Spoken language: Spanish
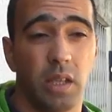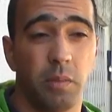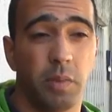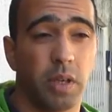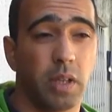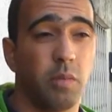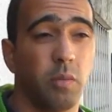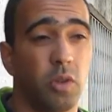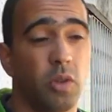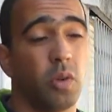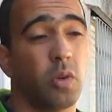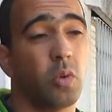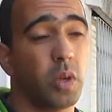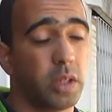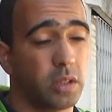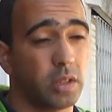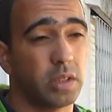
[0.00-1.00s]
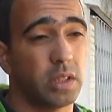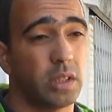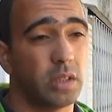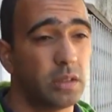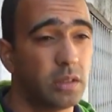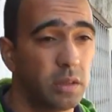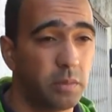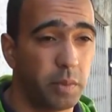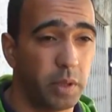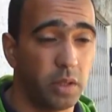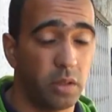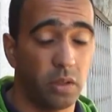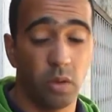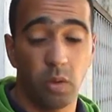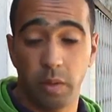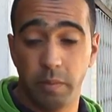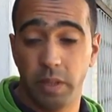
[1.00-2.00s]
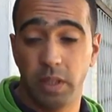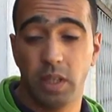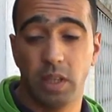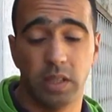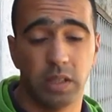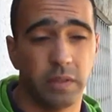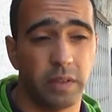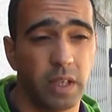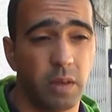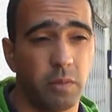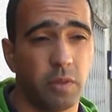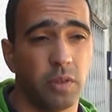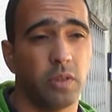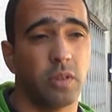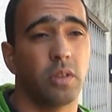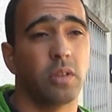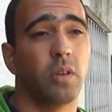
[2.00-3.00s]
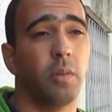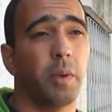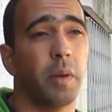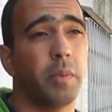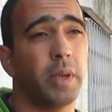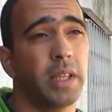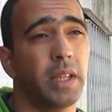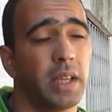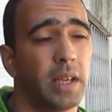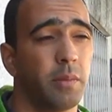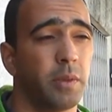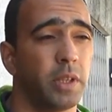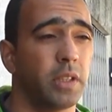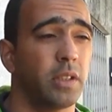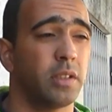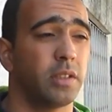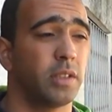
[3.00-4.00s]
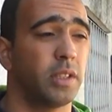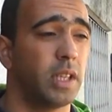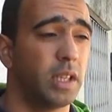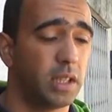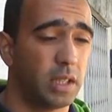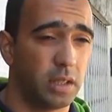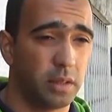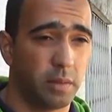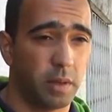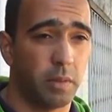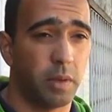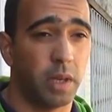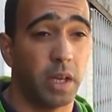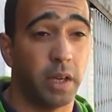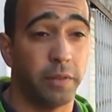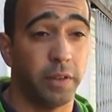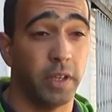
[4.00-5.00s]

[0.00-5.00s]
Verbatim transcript: y perdimos 4 a 0 pero igualmente clasificamos Copa de Plata, Campeonato Nacional, vamos a las